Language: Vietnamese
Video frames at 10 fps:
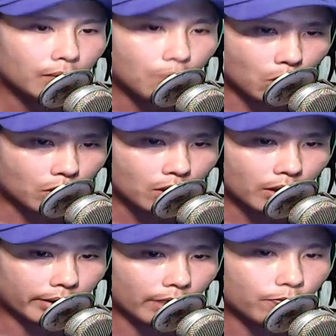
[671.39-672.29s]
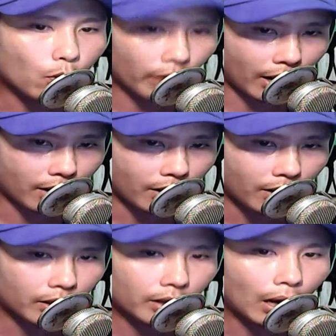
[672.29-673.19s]
một là thần phục ta,
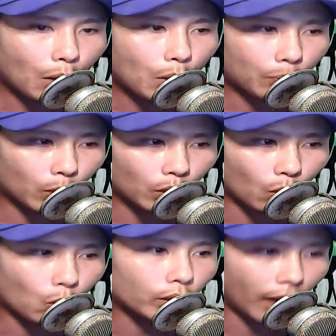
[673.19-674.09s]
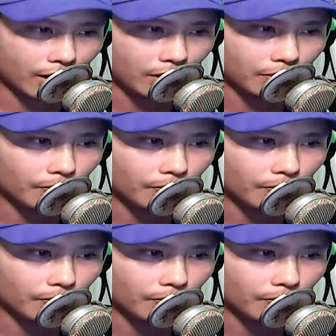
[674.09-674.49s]
đi theo làm tùy tùng của ta."